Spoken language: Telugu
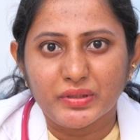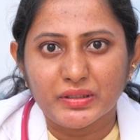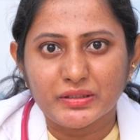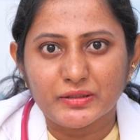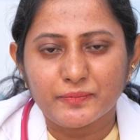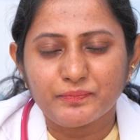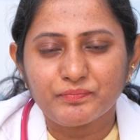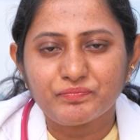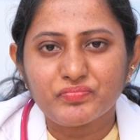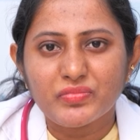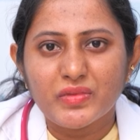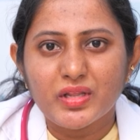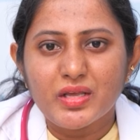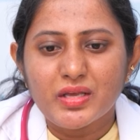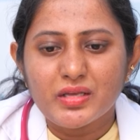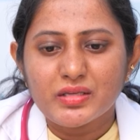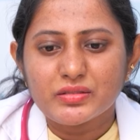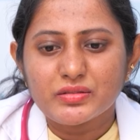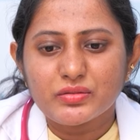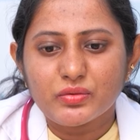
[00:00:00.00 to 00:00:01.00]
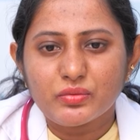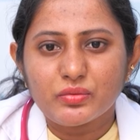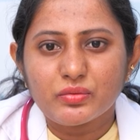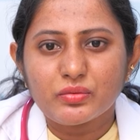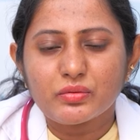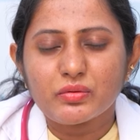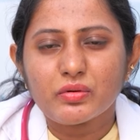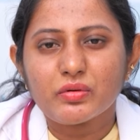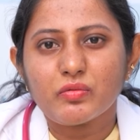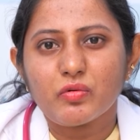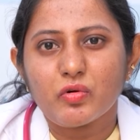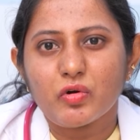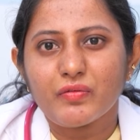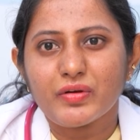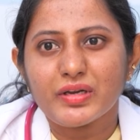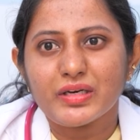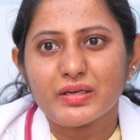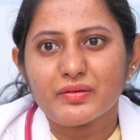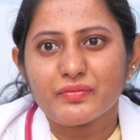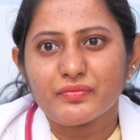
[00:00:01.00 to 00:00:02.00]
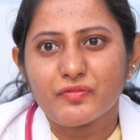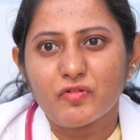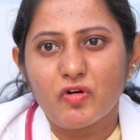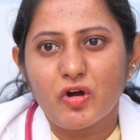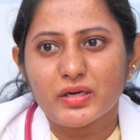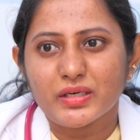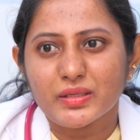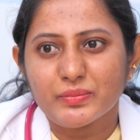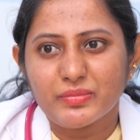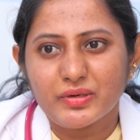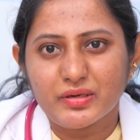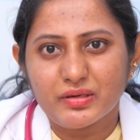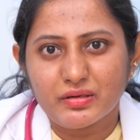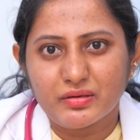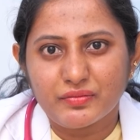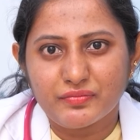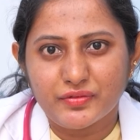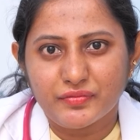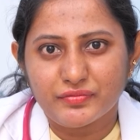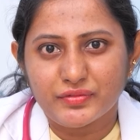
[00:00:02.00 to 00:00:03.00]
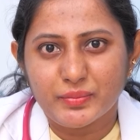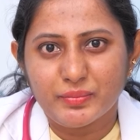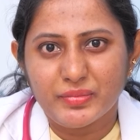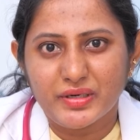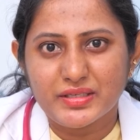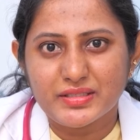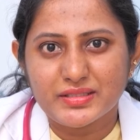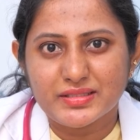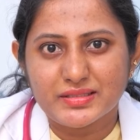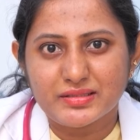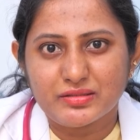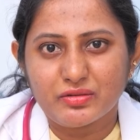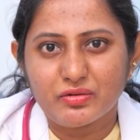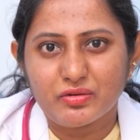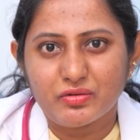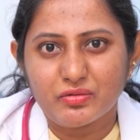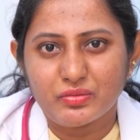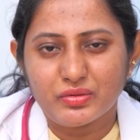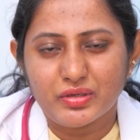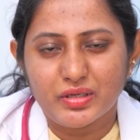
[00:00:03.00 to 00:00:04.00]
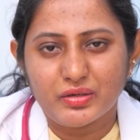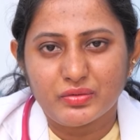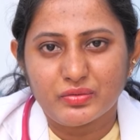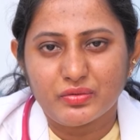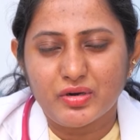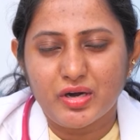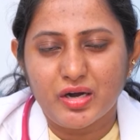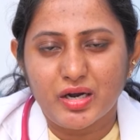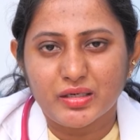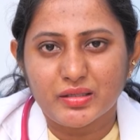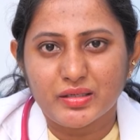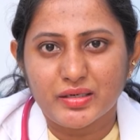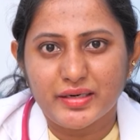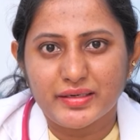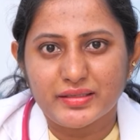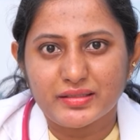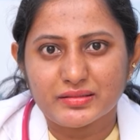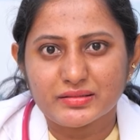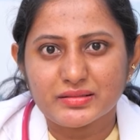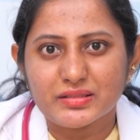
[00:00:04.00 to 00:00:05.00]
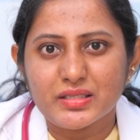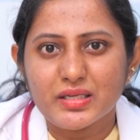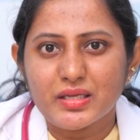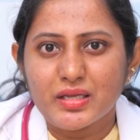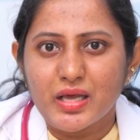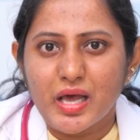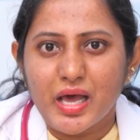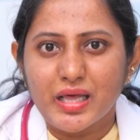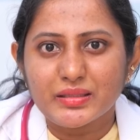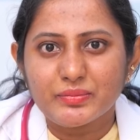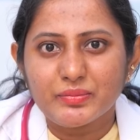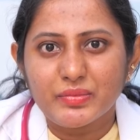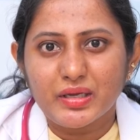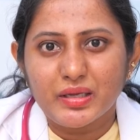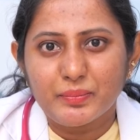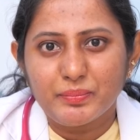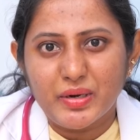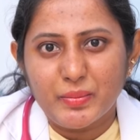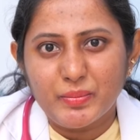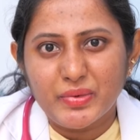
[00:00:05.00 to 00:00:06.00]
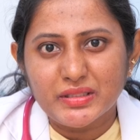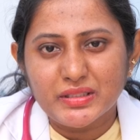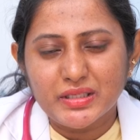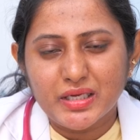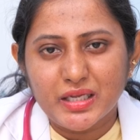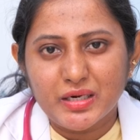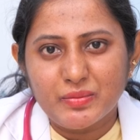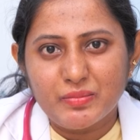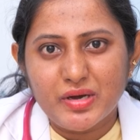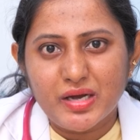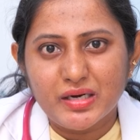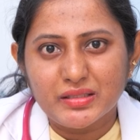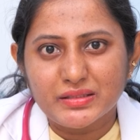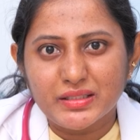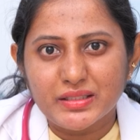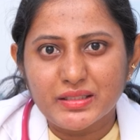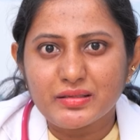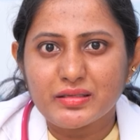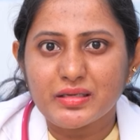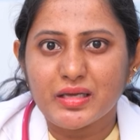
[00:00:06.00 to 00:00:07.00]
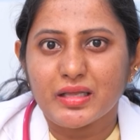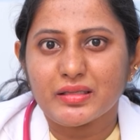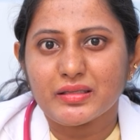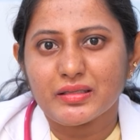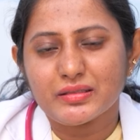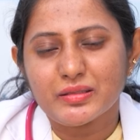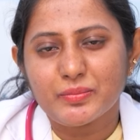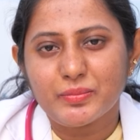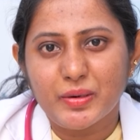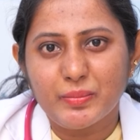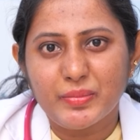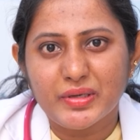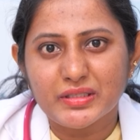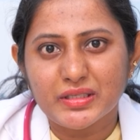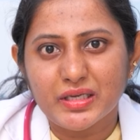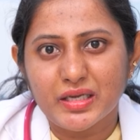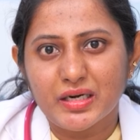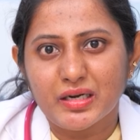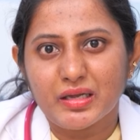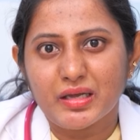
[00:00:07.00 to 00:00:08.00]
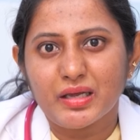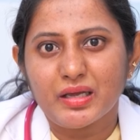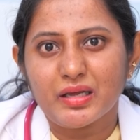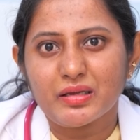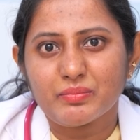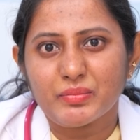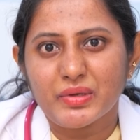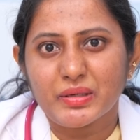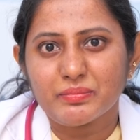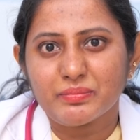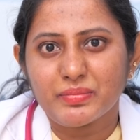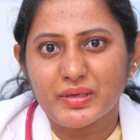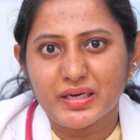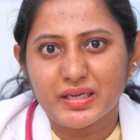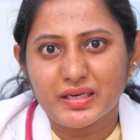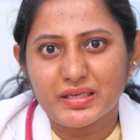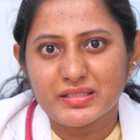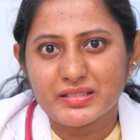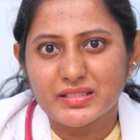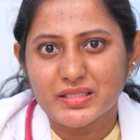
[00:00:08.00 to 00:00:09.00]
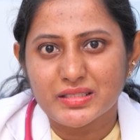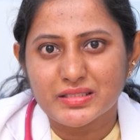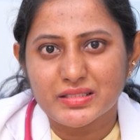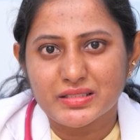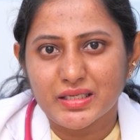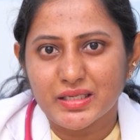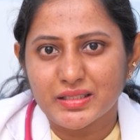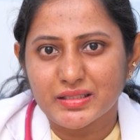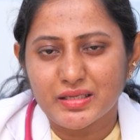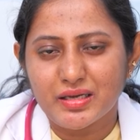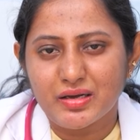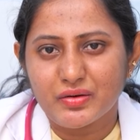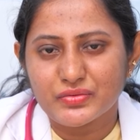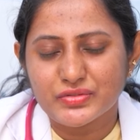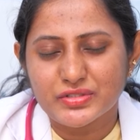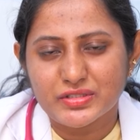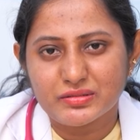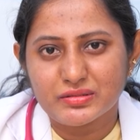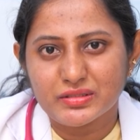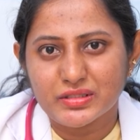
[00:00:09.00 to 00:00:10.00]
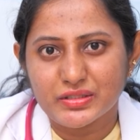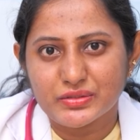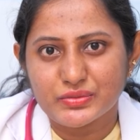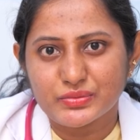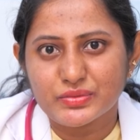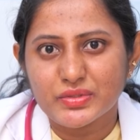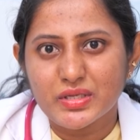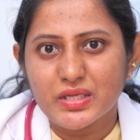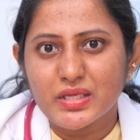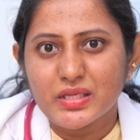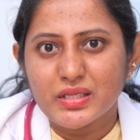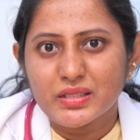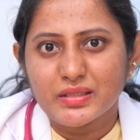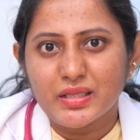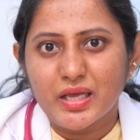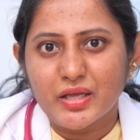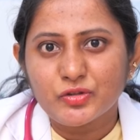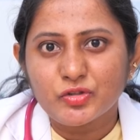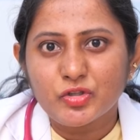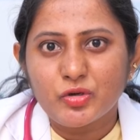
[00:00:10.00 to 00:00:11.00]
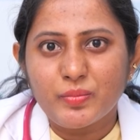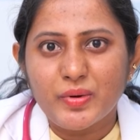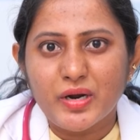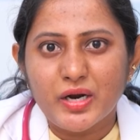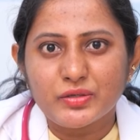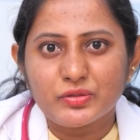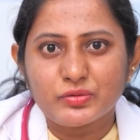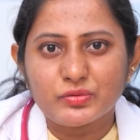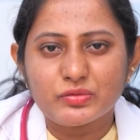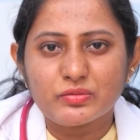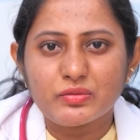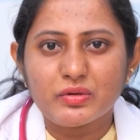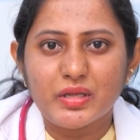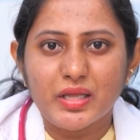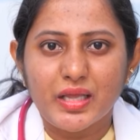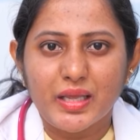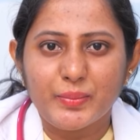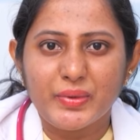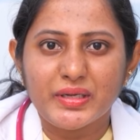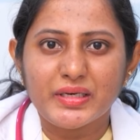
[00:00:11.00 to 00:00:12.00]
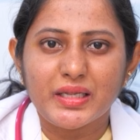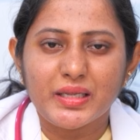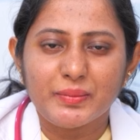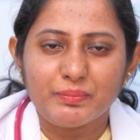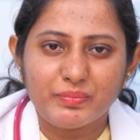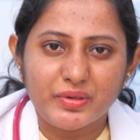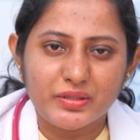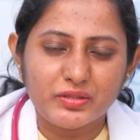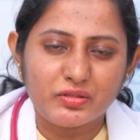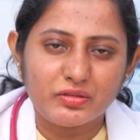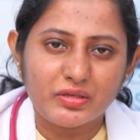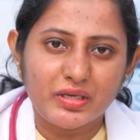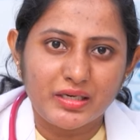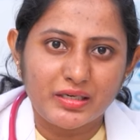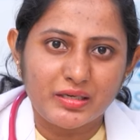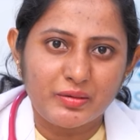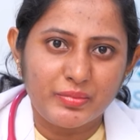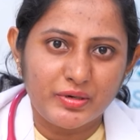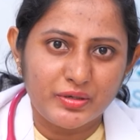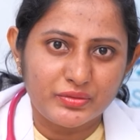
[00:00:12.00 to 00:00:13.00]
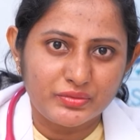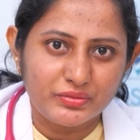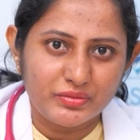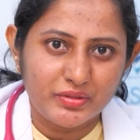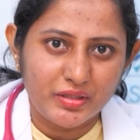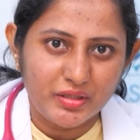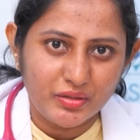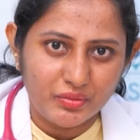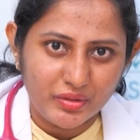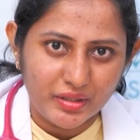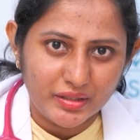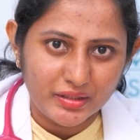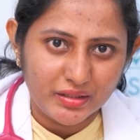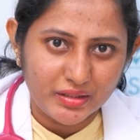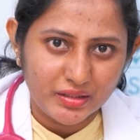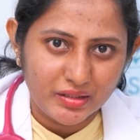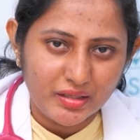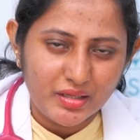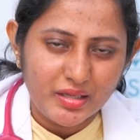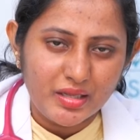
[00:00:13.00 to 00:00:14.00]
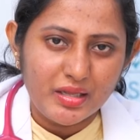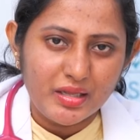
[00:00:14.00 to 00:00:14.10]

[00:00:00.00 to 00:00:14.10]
అనమాట సో ఒకవేళ ఫార్టీ ఫిఫ్టీ బీట్స్తో ఉన్నారు హార్ట్ రేట్ అది ప్రమాదకరమా అంటే అదంత ప్రమాదకరంగా మనం పరిగణించాల్సిన అయితే అవసరం లేదు దాంతోపాటు ఏమైనా ఇబ్బందులు కనుక పడుతున్నారు అంటే